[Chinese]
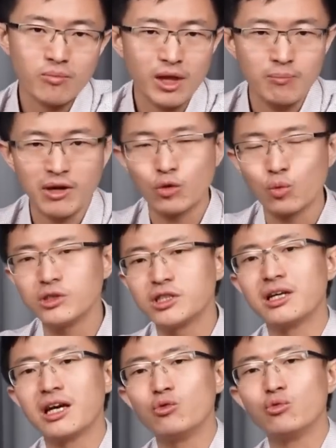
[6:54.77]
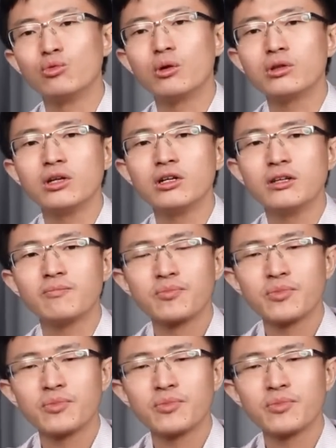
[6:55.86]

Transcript: 那美国显然渔翁得利。